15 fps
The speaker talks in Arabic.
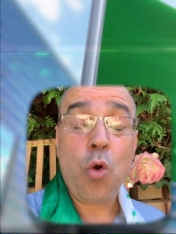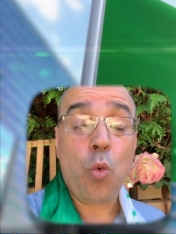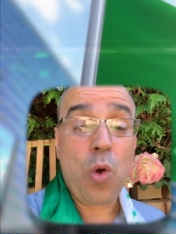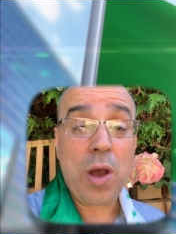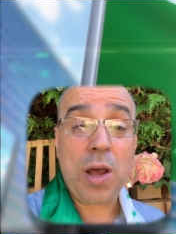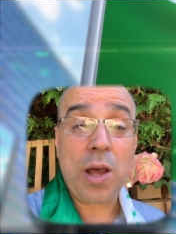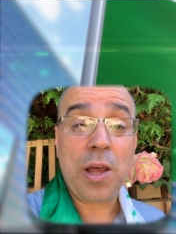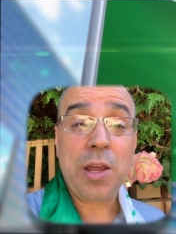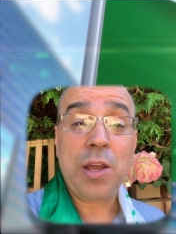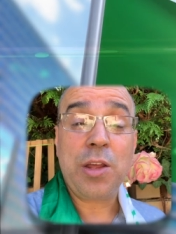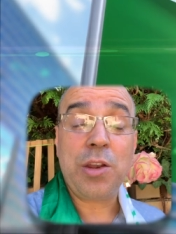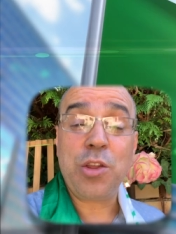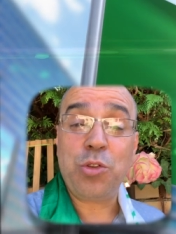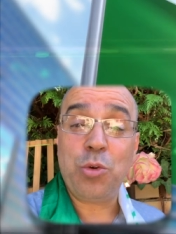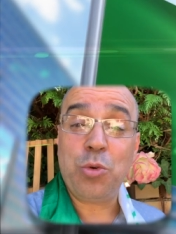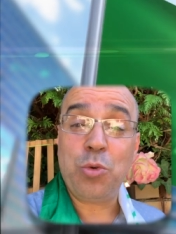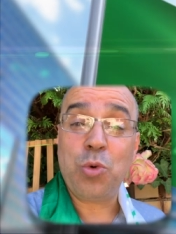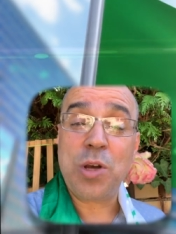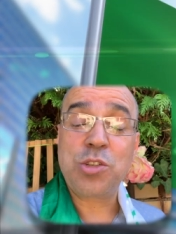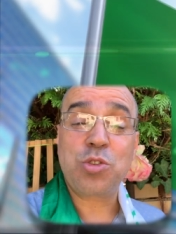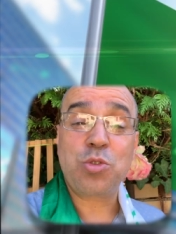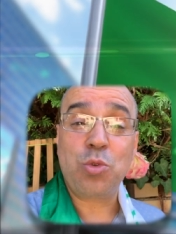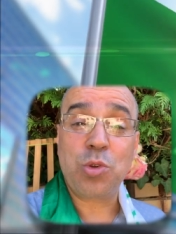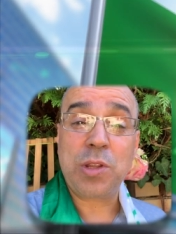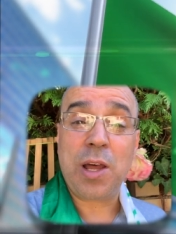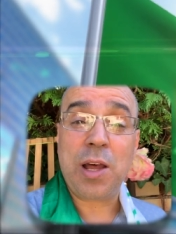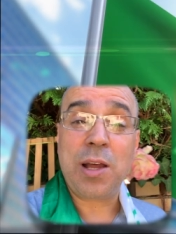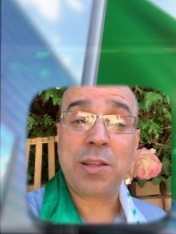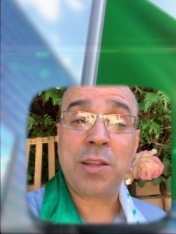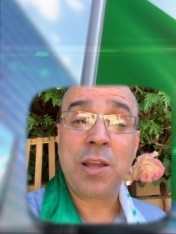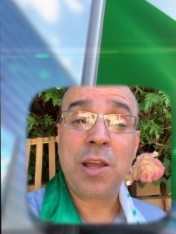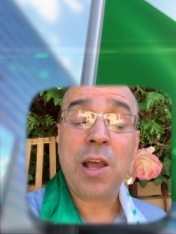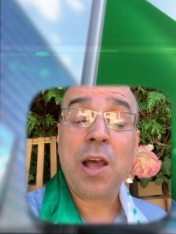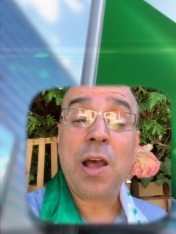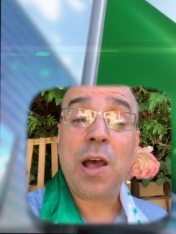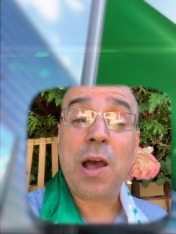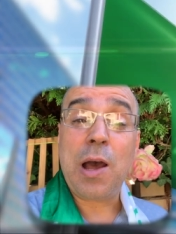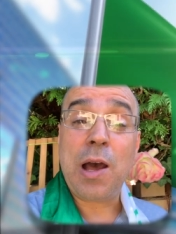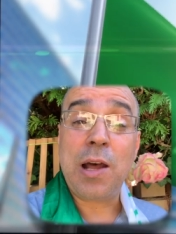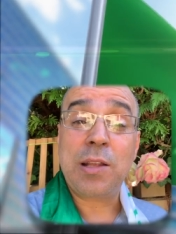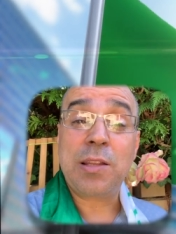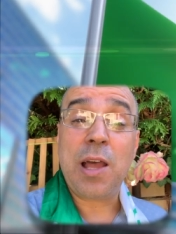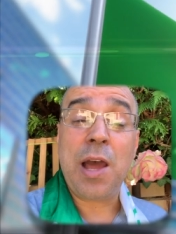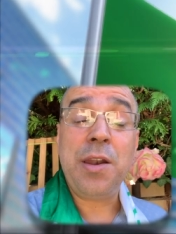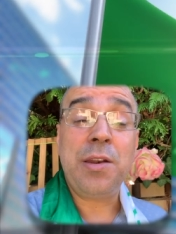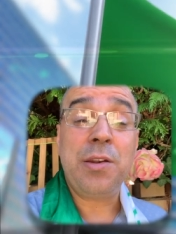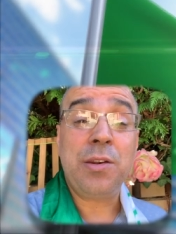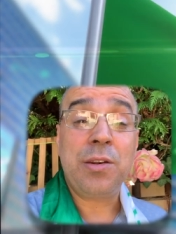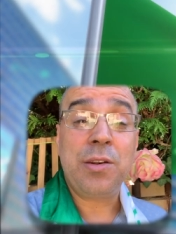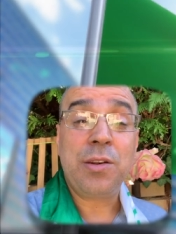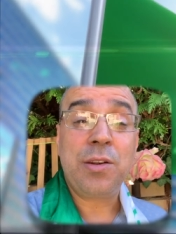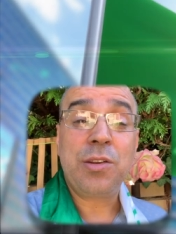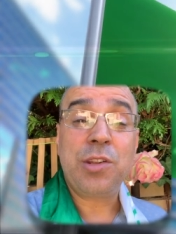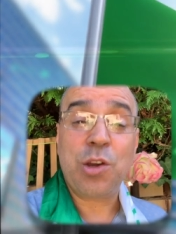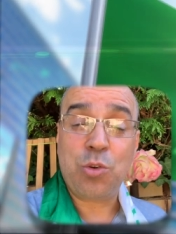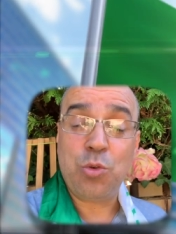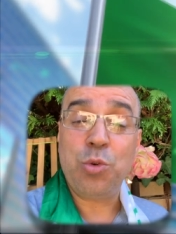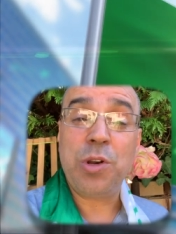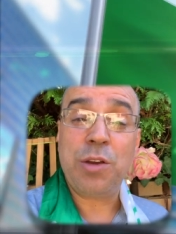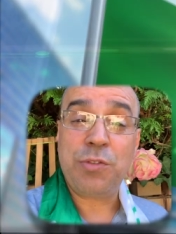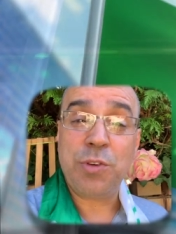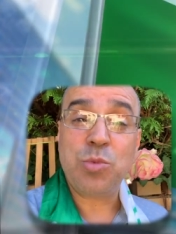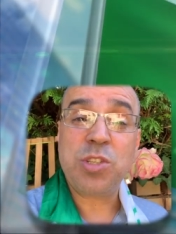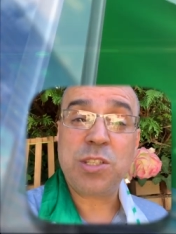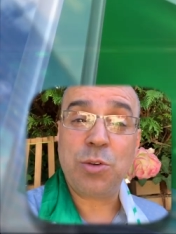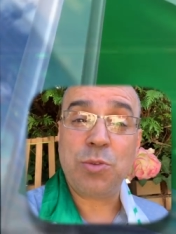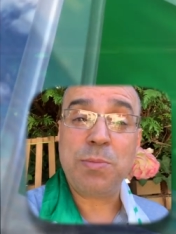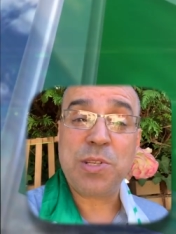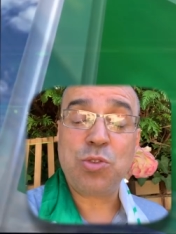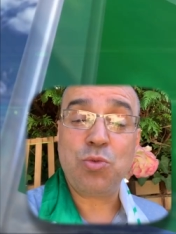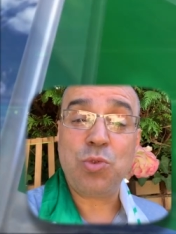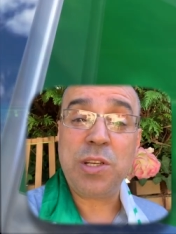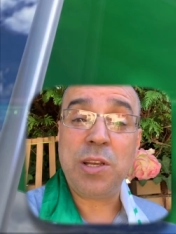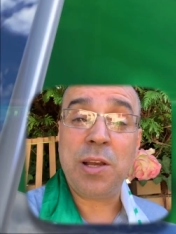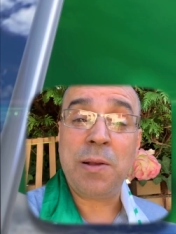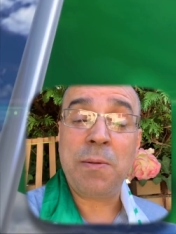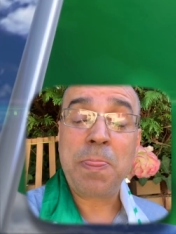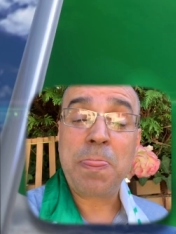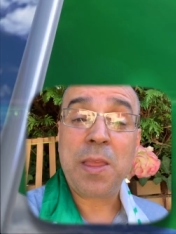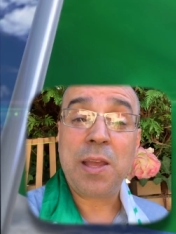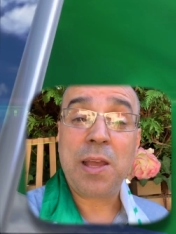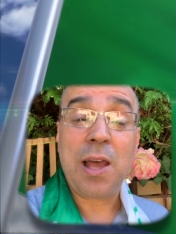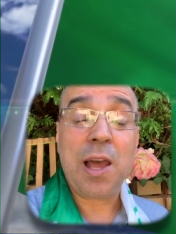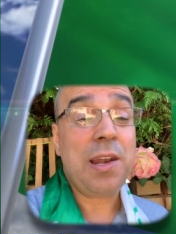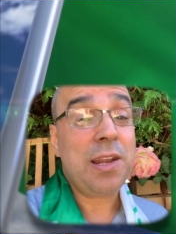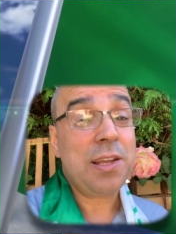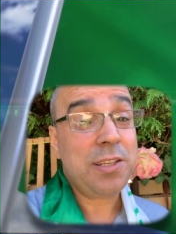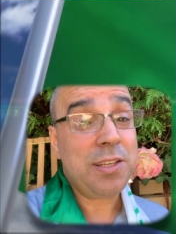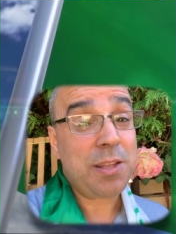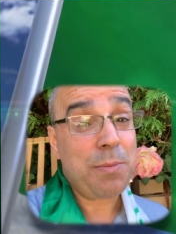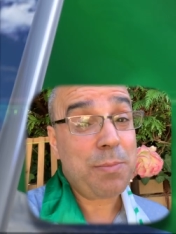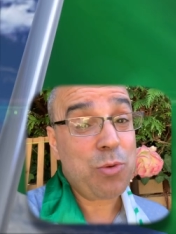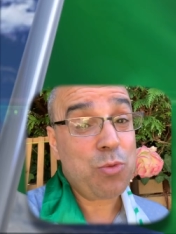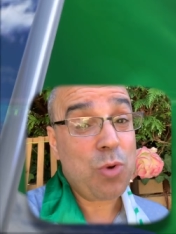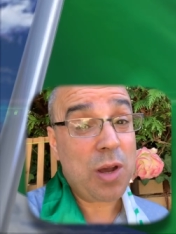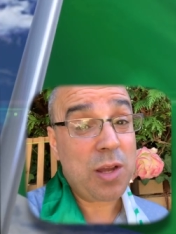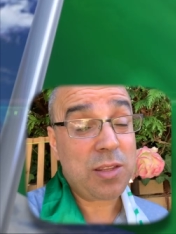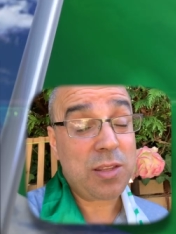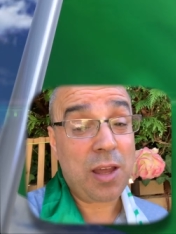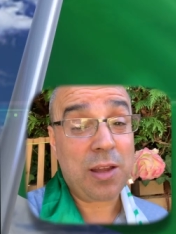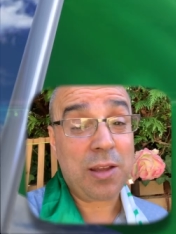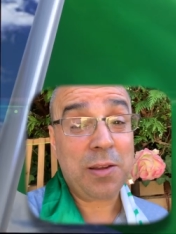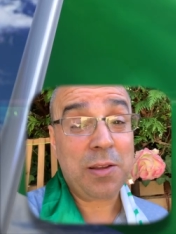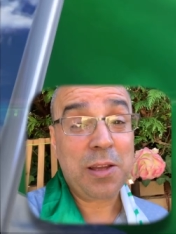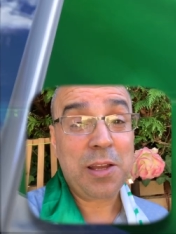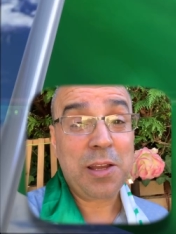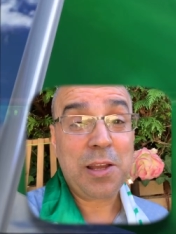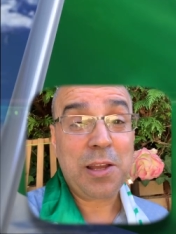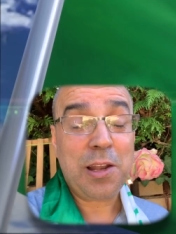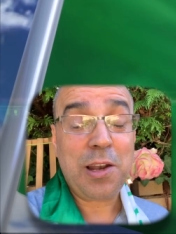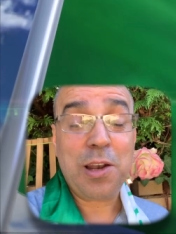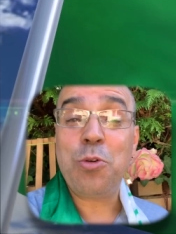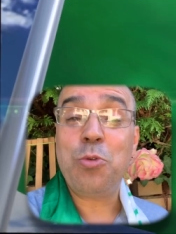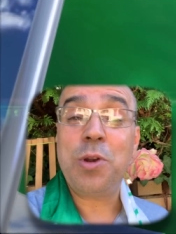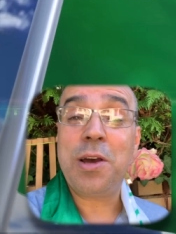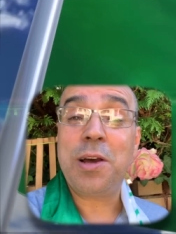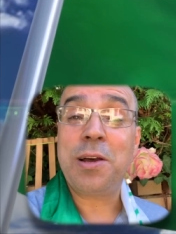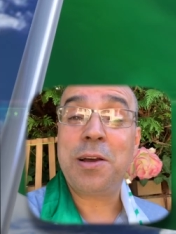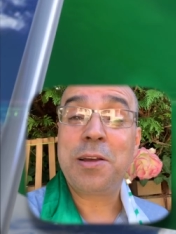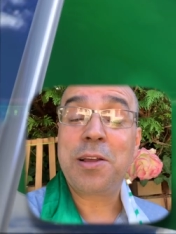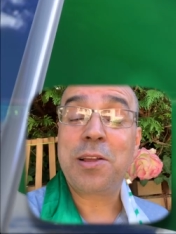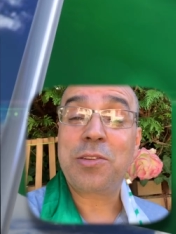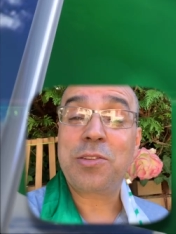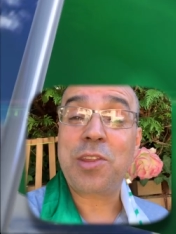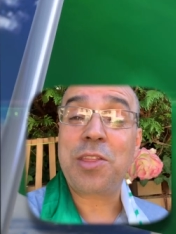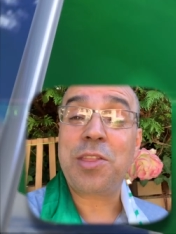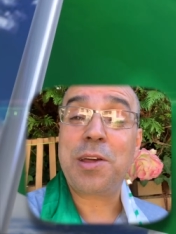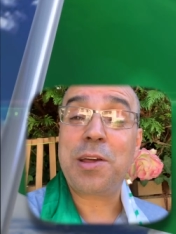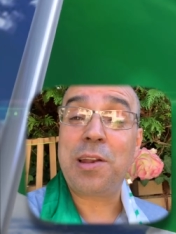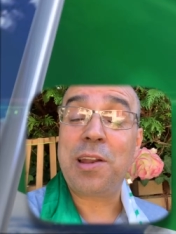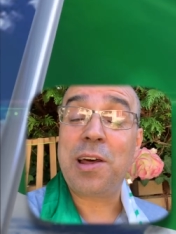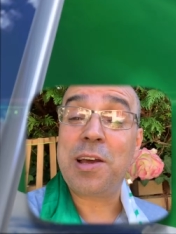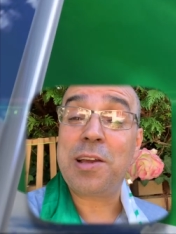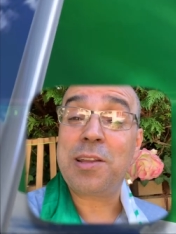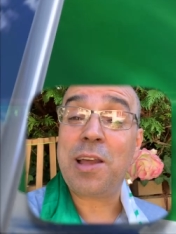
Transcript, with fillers: وندعو السلطات ان تكون في مستوى المسؤوليه التي تبواتها لولا تضع الله